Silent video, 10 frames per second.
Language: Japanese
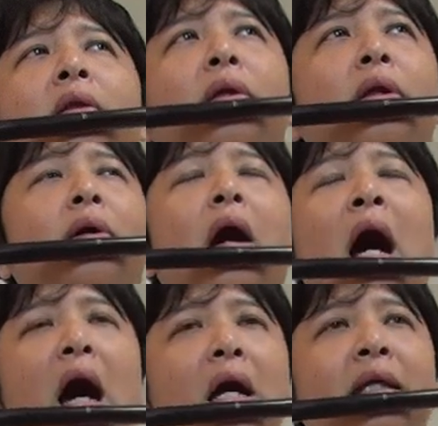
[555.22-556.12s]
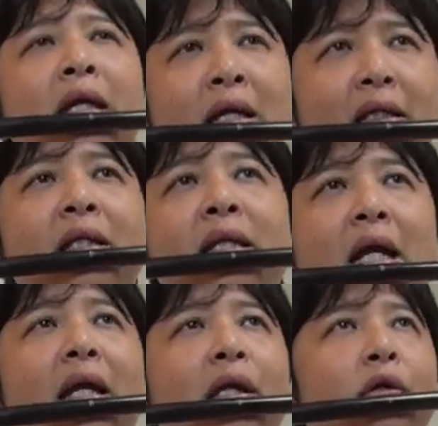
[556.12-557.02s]
喉を開
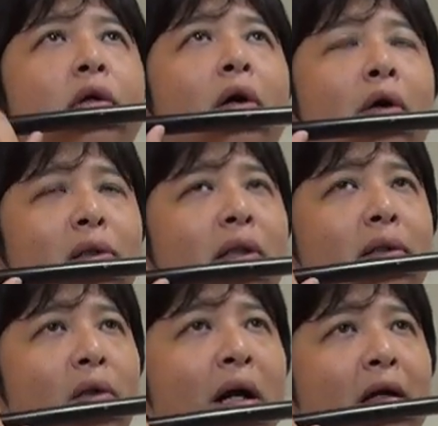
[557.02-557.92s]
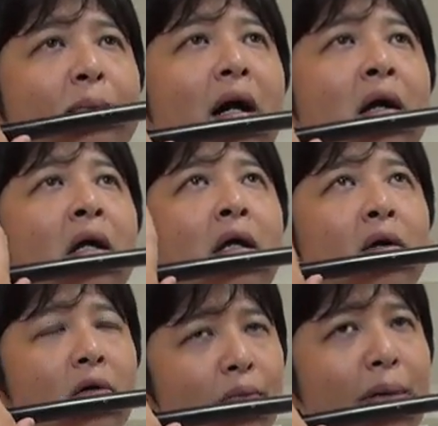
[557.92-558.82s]
ける音とか、まあ、
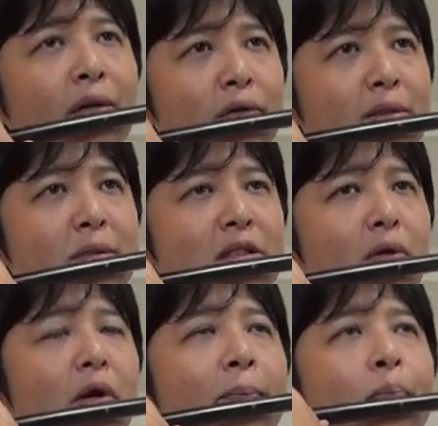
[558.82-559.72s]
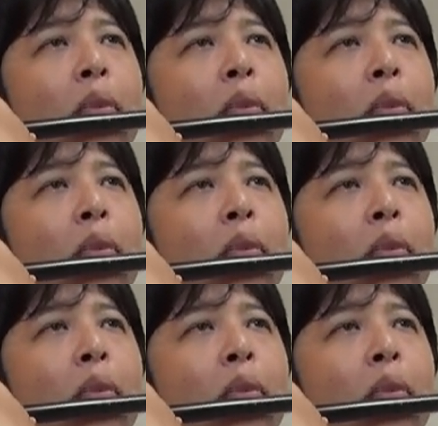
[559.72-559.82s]
この、まあ、どっちみちこの、